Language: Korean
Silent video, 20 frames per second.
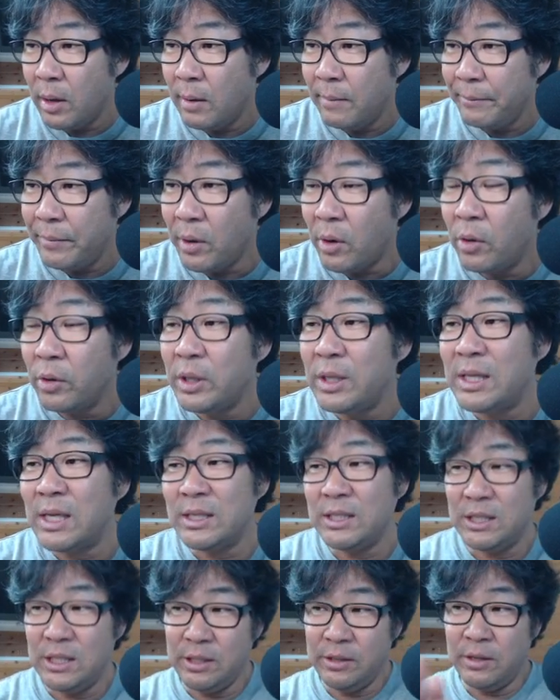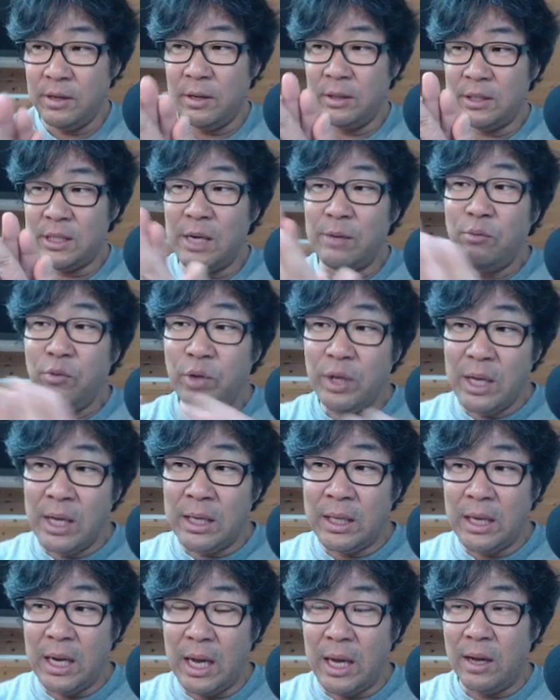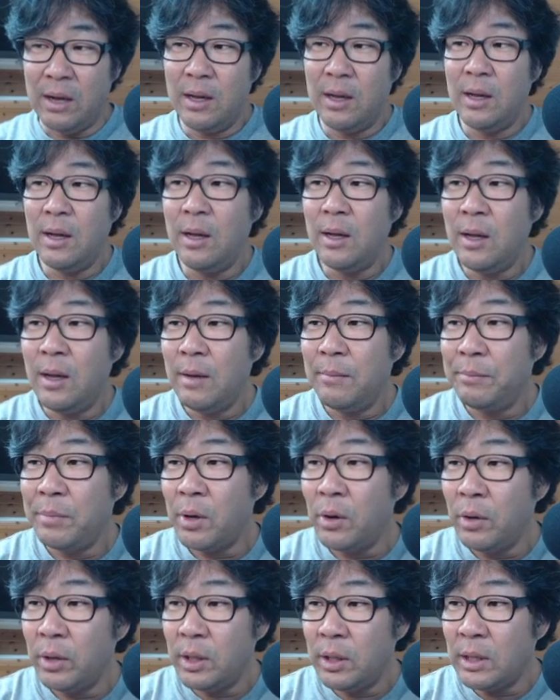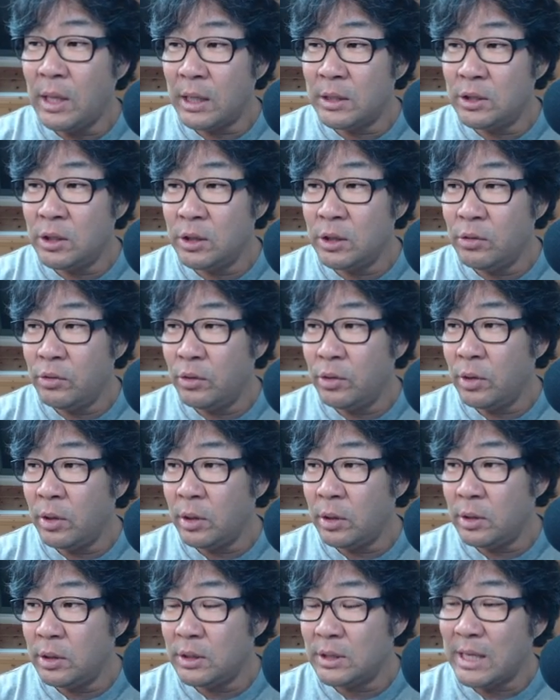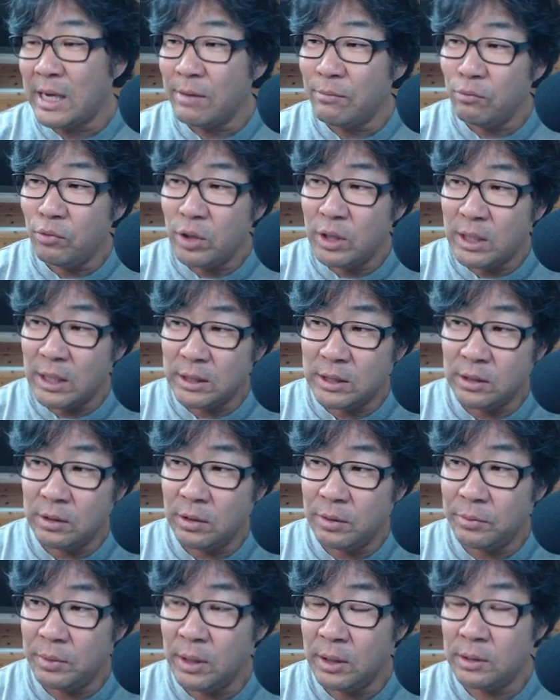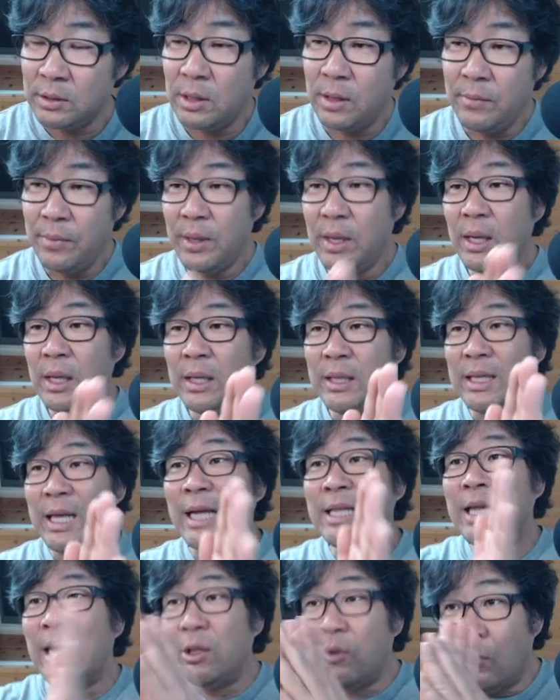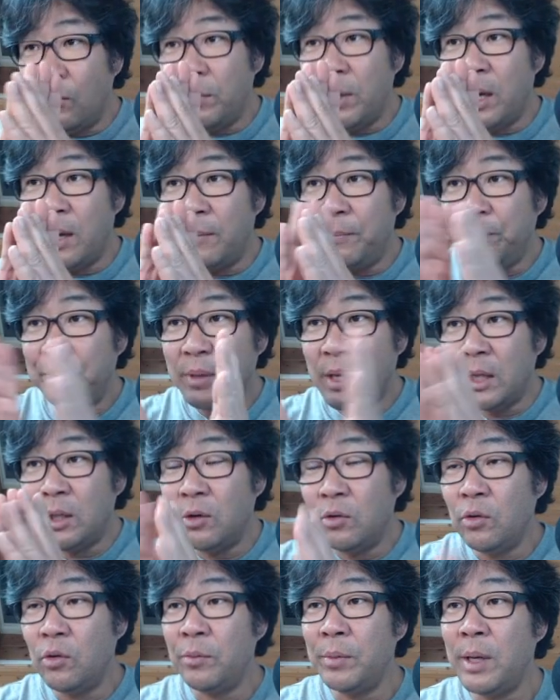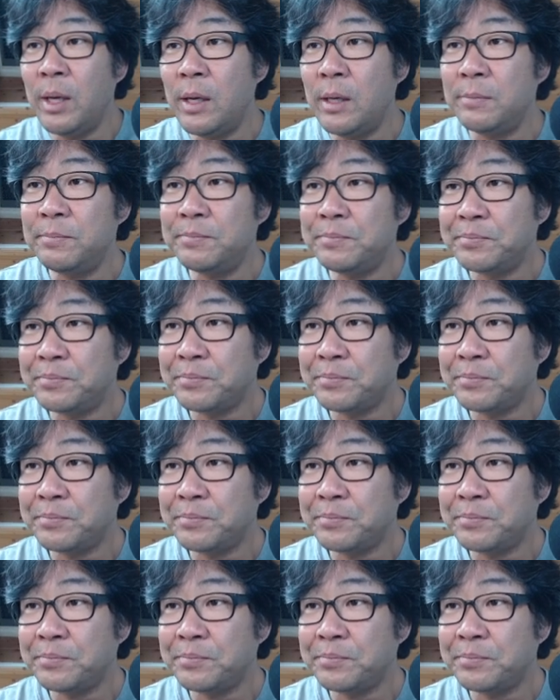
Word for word: 벽이 닫히는 거야. 창문이 아니라 벽이 닫히고, 여기는 창문이 닫히는 겁니다. 그래서 닫아 놓으면